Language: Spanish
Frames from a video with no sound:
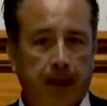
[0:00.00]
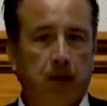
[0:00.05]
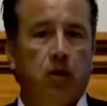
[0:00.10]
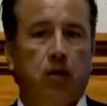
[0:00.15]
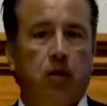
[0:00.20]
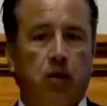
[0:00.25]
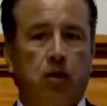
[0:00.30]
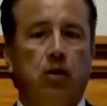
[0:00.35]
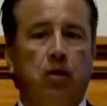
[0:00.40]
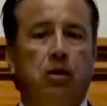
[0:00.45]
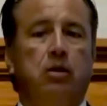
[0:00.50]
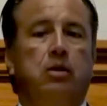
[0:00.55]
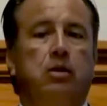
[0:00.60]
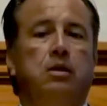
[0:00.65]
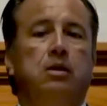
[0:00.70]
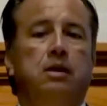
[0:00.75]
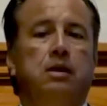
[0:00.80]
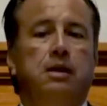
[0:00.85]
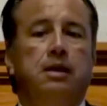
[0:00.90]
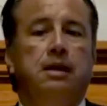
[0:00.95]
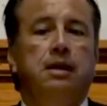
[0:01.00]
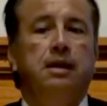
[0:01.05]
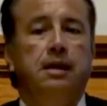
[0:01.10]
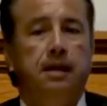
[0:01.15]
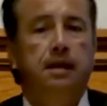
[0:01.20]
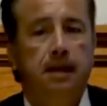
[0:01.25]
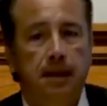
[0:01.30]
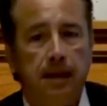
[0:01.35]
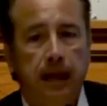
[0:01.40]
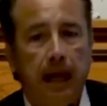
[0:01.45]
Pero
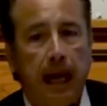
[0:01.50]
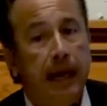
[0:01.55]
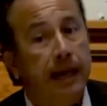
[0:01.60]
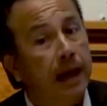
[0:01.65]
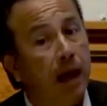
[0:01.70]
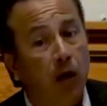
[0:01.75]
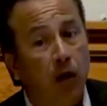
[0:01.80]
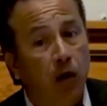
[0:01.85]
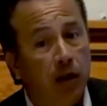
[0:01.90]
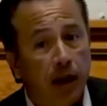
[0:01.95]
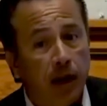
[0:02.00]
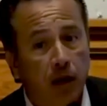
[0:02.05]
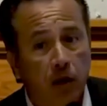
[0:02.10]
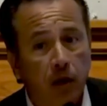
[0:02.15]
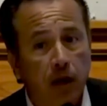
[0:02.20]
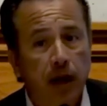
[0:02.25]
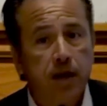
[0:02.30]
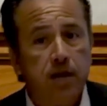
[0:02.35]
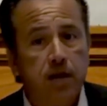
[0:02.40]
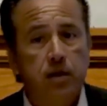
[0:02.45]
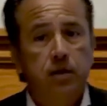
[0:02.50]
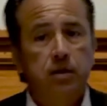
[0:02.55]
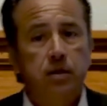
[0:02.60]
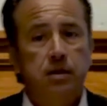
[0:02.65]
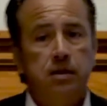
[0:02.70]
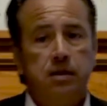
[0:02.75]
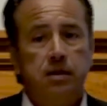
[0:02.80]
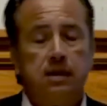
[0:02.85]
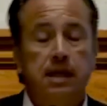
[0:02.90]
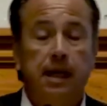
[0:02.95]
eh, hay que acordar con
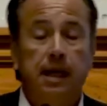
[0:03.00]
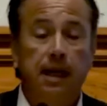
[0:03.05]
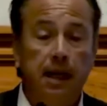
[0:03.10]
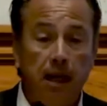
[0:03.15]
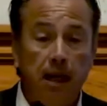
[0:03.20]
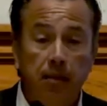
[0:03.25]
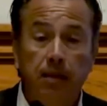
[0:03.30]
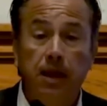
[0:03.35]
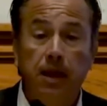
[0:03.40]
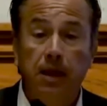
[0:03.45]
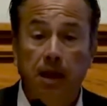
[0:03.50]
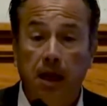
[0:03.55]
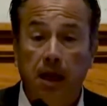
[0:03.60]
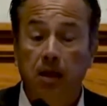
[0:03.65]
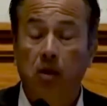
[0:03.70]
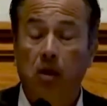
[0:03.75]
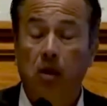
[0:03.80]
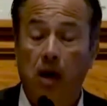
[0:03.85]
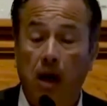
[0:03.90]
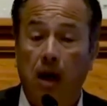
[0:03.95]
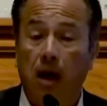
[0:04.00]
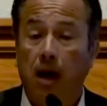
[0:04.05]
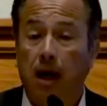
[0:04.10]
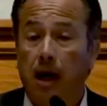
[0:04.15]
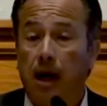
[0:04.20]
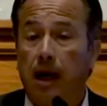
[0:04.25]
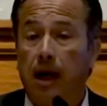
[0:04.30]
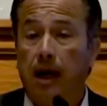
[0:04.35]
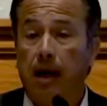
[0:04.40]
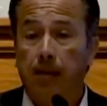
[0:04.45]
ellos, seguirle invirtiendo
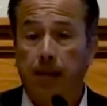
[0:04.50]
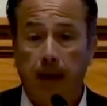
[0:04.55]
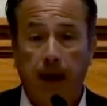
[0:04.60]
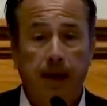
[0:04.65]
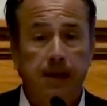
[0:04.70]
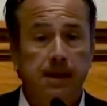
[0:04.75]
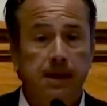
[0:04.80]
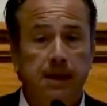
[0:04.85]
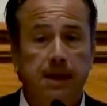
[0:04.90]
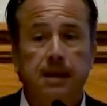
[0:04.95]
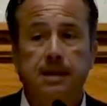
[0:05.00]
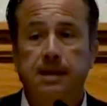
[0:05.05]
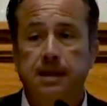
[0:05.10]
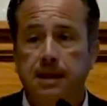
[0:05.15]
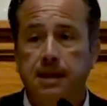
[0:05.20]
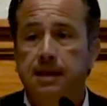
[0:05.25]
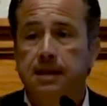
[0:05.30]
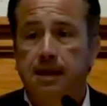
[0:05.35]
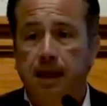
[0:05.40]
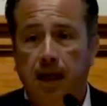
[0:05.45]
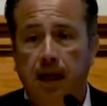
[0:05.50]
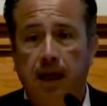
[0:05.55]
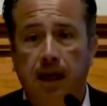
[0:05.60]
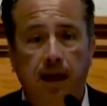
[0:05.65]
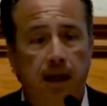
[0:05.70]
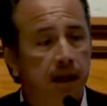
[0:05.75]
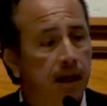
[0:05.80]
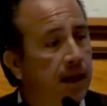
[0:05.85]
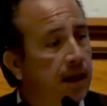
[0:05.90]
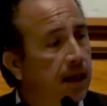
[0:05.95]
a, a la plaza y así se
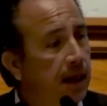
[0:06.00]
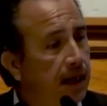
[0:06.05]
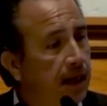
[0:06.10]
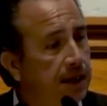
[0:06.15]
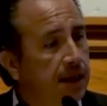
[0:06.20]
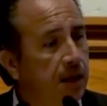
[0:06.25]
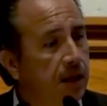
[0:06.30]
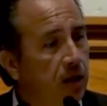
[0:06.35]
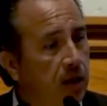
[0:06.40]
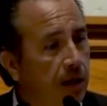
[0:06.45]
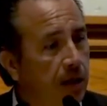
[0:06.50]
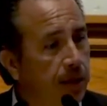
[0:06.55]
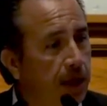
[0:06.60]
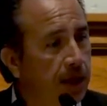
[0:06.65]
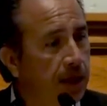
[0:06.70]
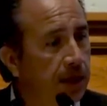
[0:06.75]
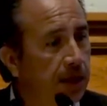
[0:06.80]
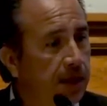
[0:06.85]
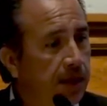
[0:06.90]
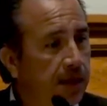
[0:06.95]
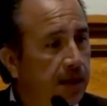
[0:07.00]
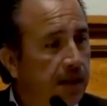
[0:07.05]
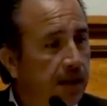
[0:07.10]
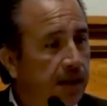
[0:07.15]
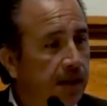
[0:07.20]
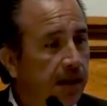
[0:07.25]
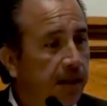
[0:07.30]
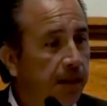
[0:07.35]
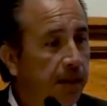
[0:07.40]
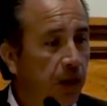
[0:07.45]
está haciendo también.
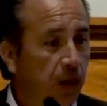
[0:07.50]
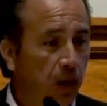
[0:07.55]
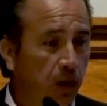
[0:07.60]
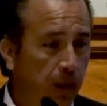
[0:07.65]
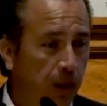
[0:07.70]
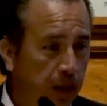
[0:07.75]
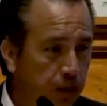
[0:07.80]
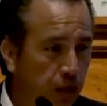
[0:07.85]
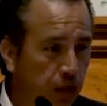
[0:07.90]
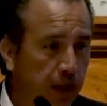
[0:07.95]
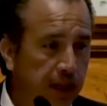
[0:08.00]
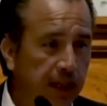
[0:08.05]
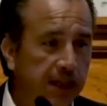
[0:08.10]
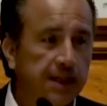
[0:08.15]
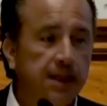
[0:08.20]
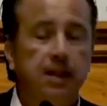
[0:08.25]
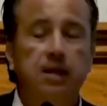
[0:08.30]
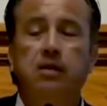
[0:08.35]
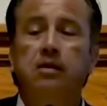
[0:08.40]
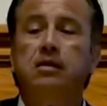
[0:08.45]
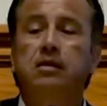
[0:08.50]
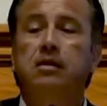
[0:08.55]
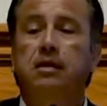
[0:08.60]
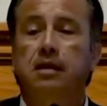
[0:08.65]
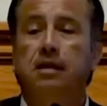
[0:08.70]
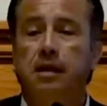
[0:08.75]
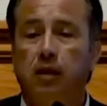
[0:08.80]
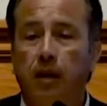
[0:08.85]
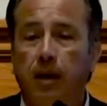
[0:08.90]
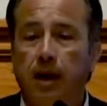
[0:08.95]
Pero lo más fuerte ha sido
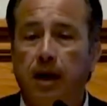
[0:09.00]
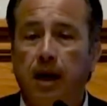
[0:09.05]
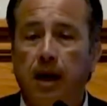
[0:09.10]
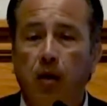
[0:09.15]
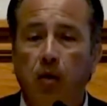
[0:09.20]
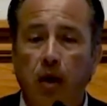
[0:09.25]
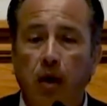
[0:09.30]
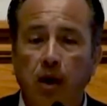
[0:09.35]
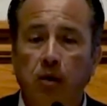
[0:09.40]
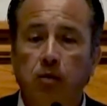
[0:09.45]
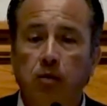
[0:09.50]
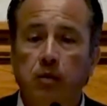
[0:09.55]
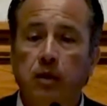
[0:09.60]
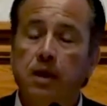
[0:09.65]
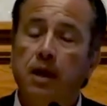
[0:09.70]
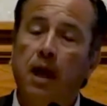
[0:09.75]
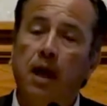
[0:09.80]
renovar el acuarium.